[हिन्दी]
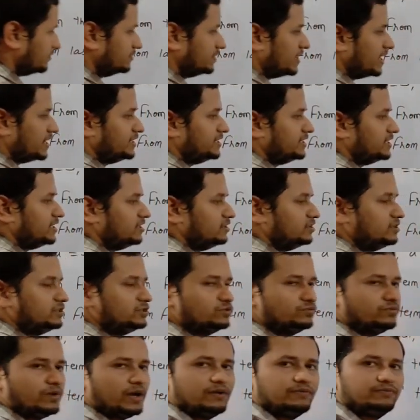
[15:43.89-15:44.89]
नाइनटीन
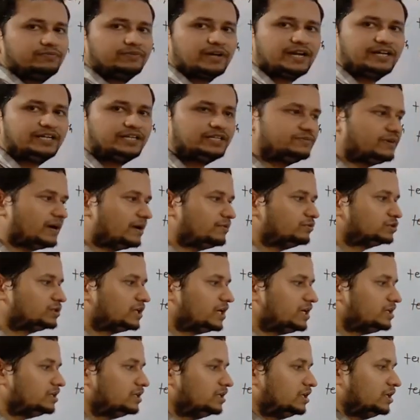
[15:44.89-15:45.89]
इंटू फाइव नाइन्टी फाइव होता
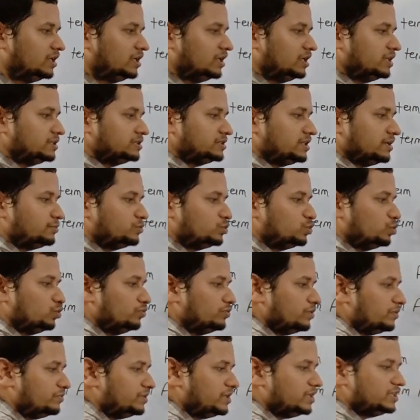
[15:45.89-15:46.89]
है जब टू
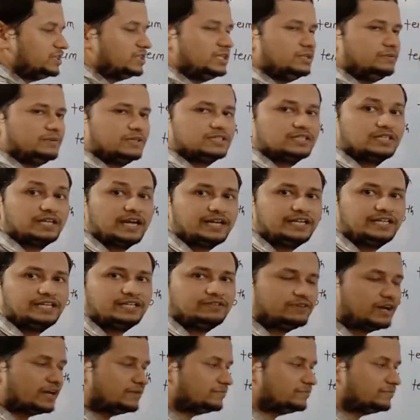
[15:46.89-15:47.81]
फिफ्टी थ्री में से नाइनटी फाइव